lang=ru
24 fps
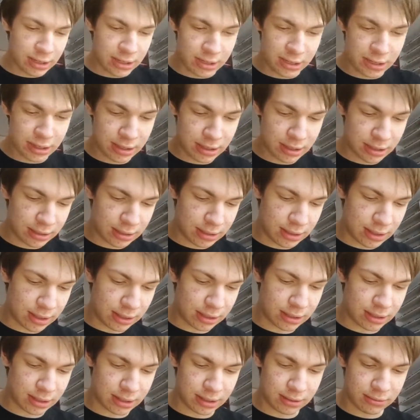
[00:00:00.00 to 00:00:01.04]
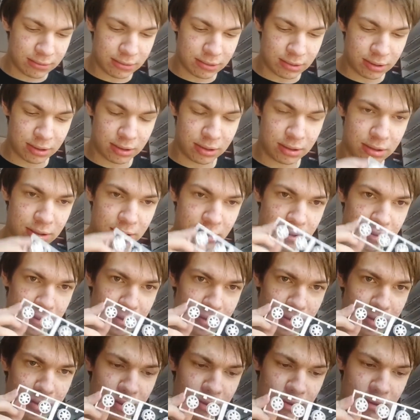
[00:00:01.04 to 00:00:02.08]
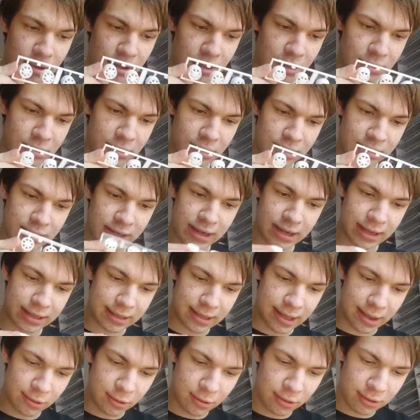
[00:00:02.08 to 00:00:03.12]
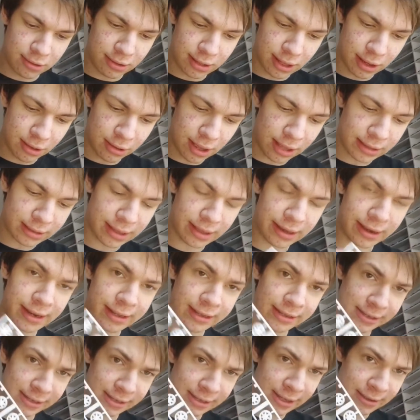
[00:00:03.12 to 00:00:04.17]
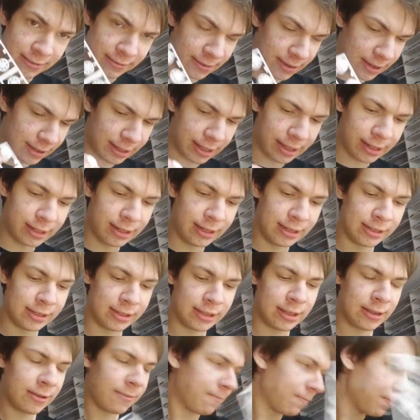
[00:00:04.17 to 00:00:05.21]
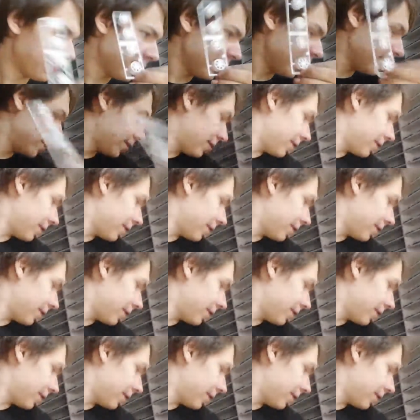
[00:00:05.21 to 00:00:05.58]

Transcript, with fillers: Э, так, это вот диски от какой-то, от Ариста, от Аристы. Нет,